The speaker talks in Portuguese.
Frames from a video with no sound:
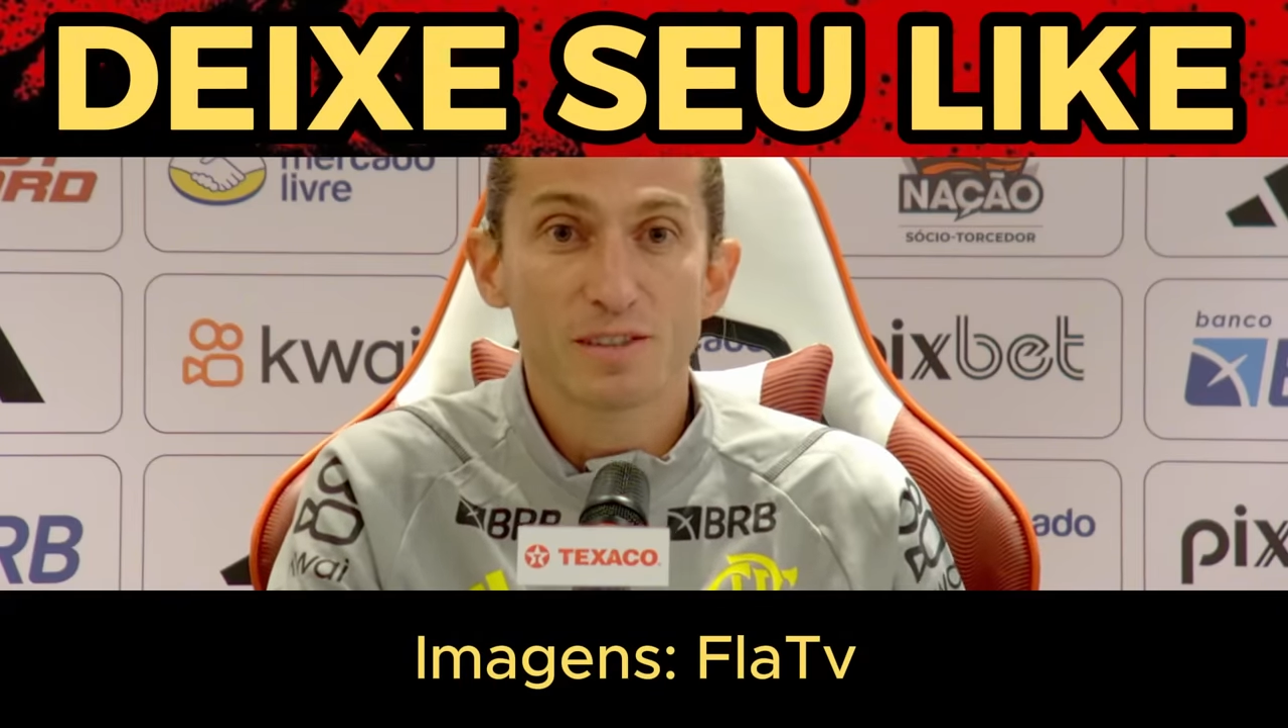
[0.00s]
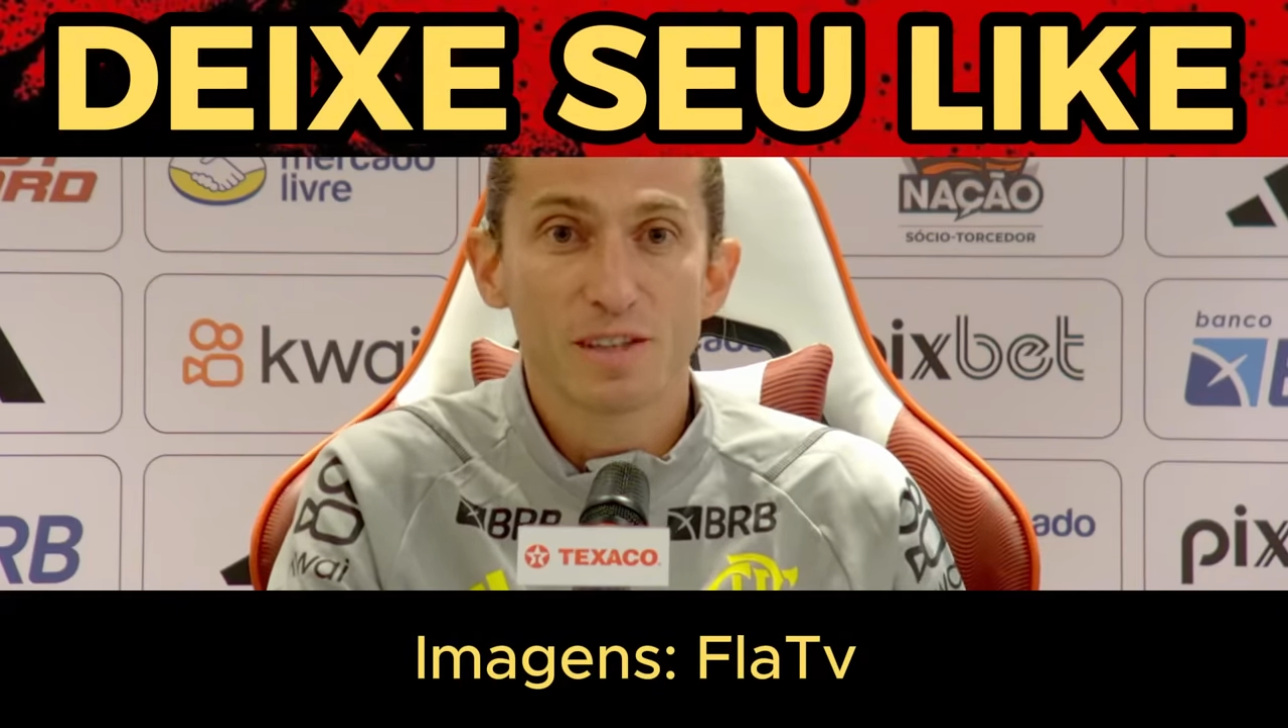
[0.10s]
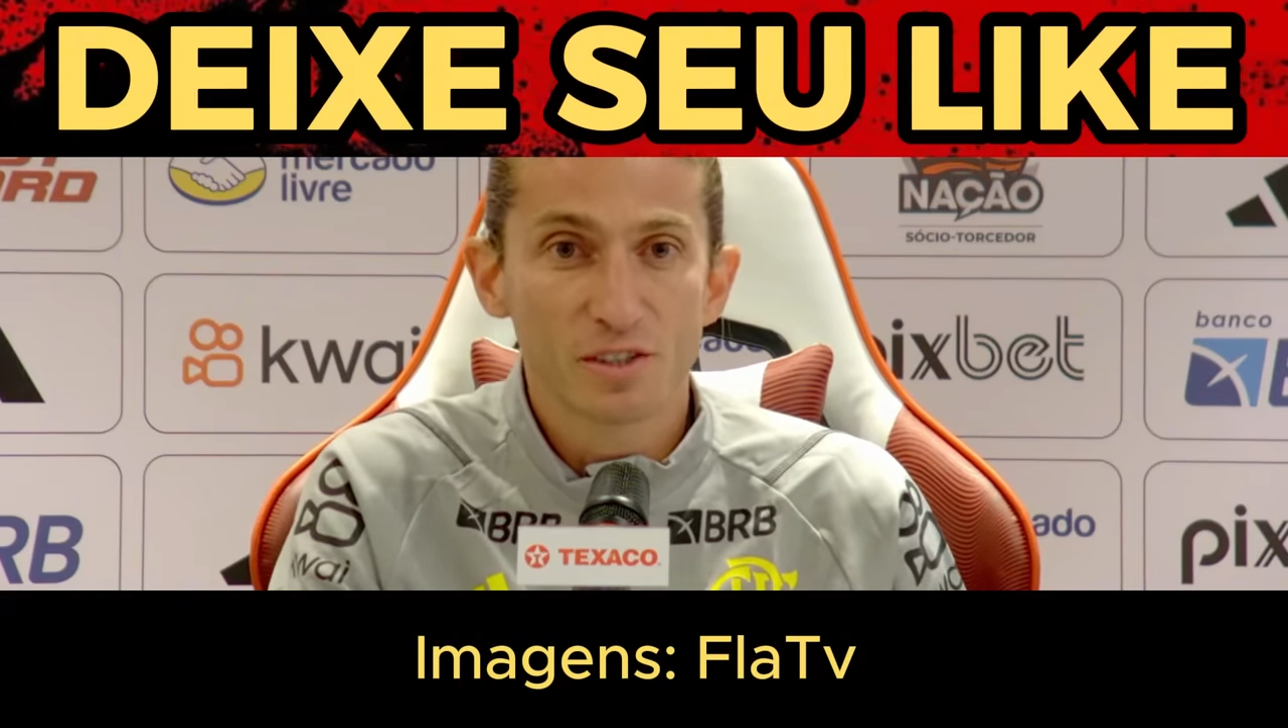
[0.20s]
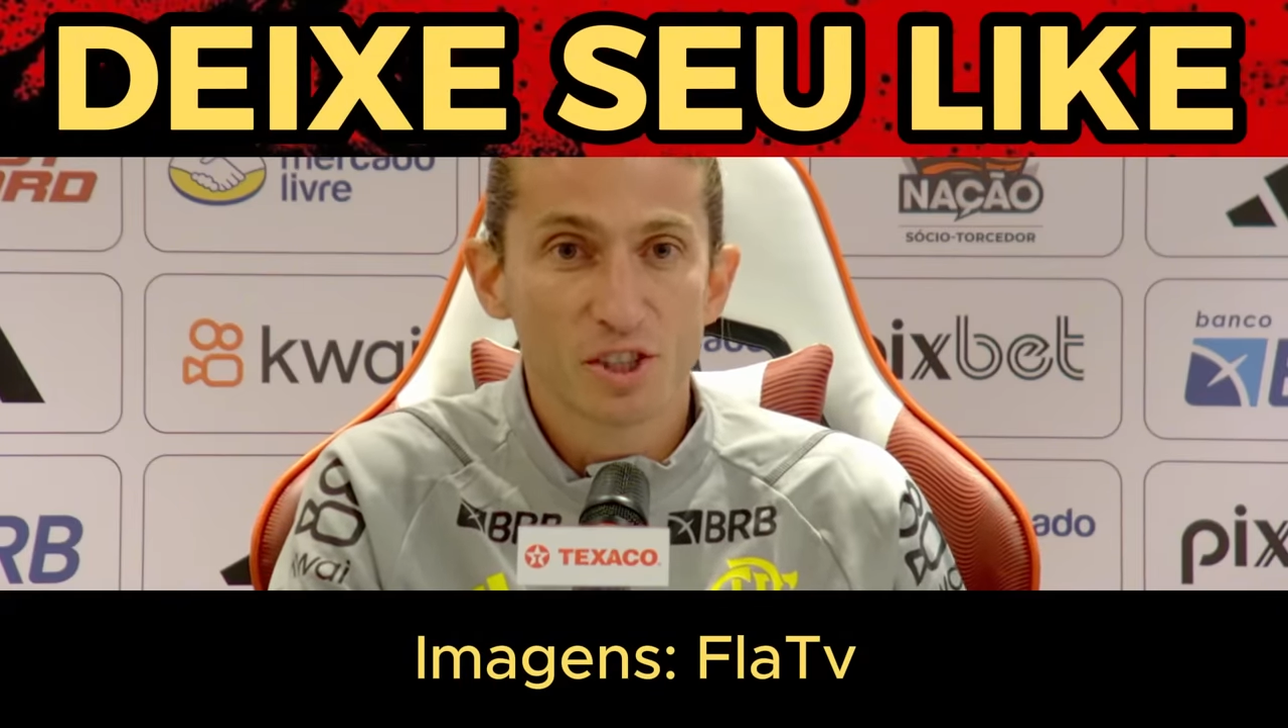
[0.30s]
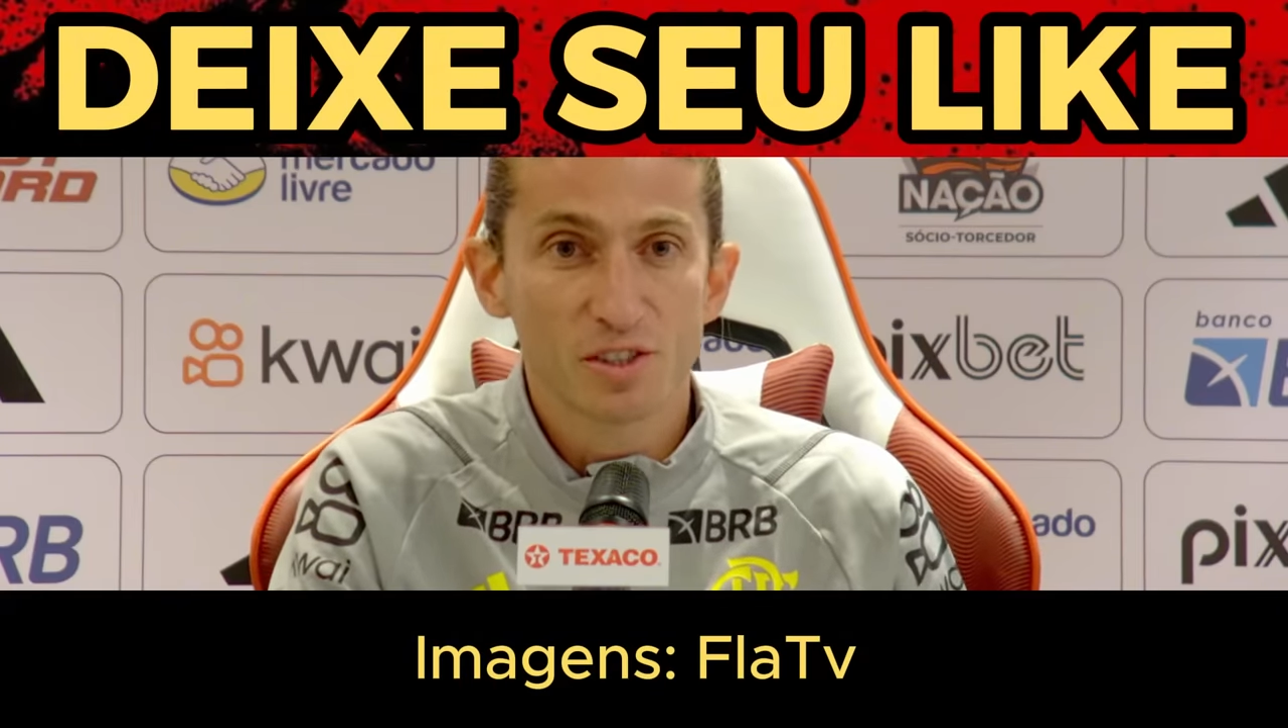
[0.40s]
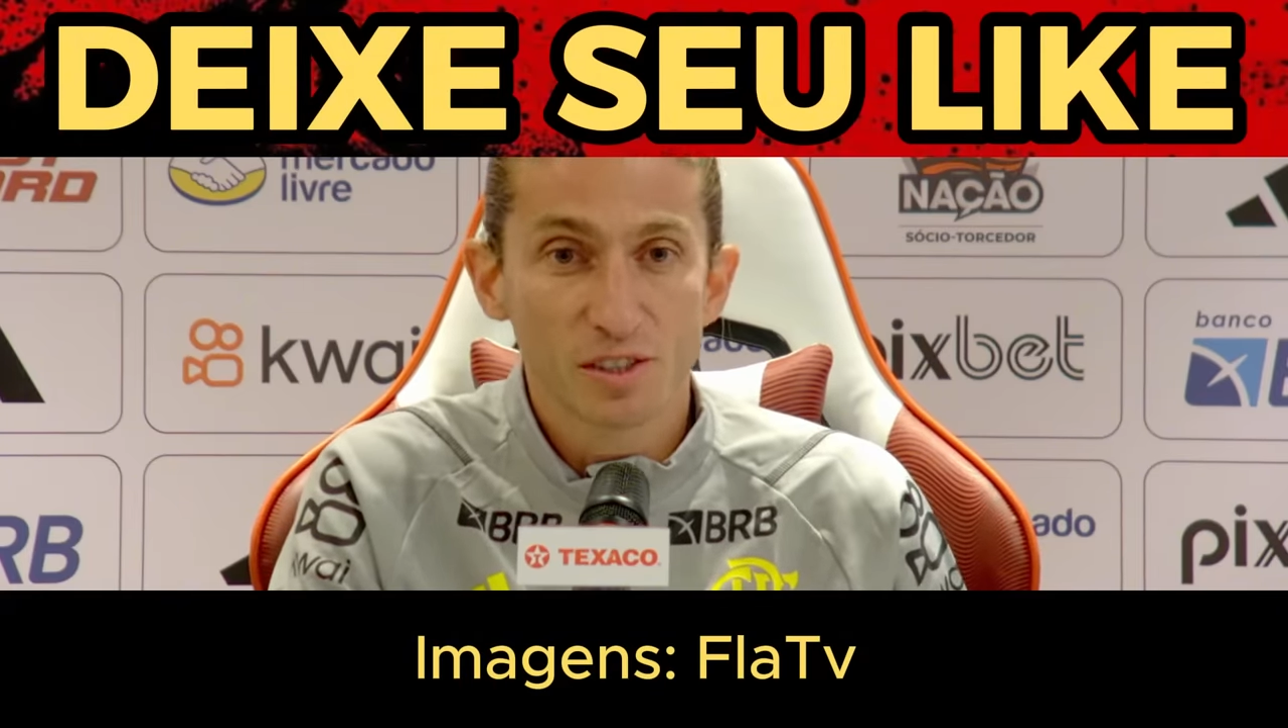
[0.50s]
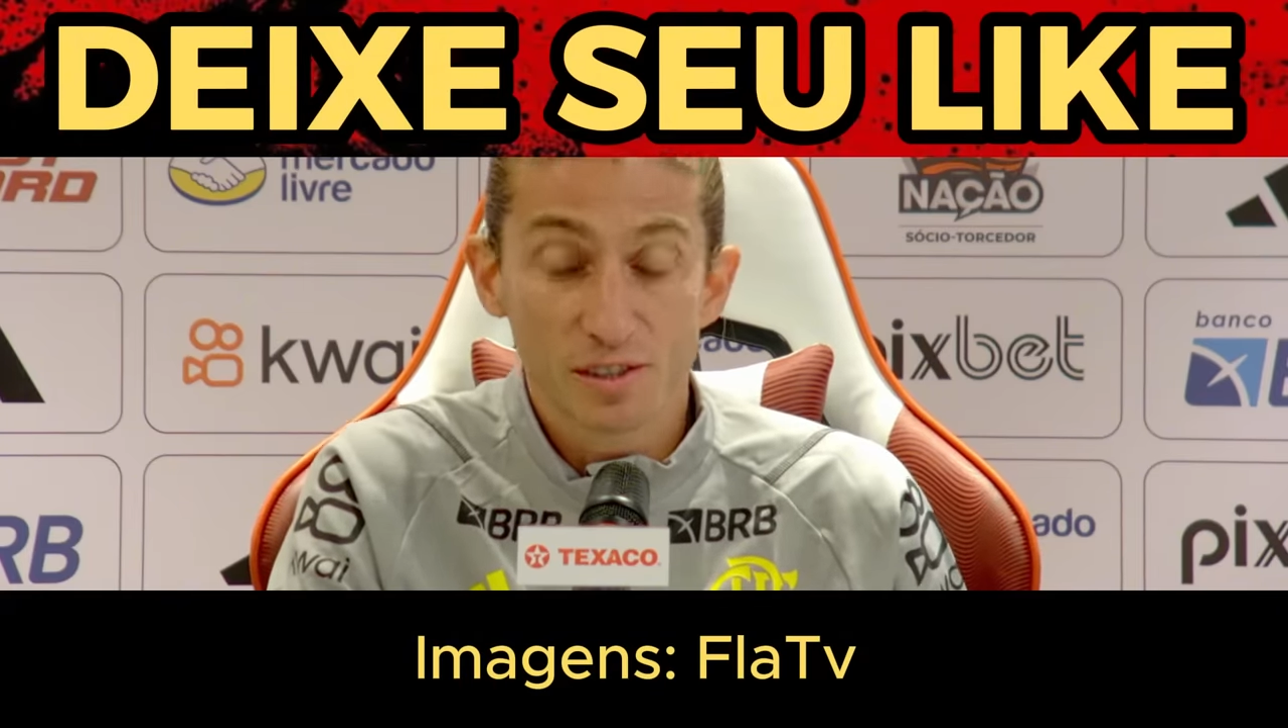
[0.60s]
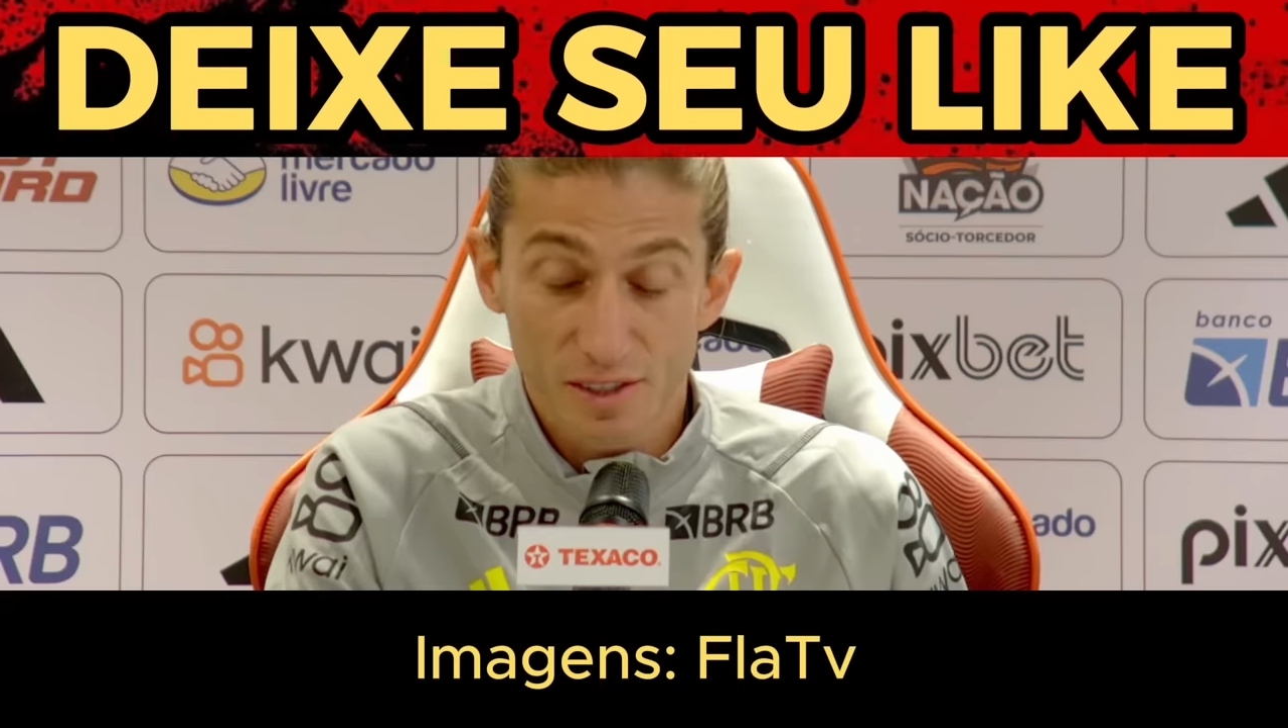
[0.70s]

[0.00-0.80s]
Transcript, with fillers: inteligentes